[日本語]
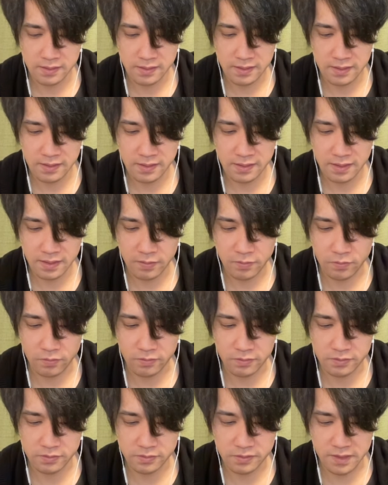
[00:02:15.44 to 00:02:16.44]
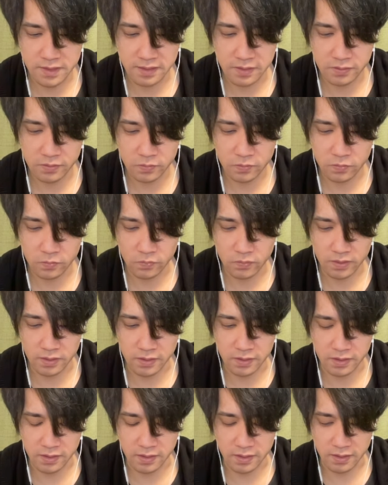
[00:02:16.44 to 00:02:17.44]
んで、これ使っとい
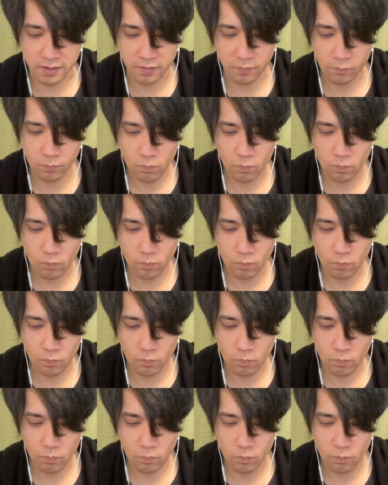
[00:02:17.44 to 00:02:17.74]
てやで。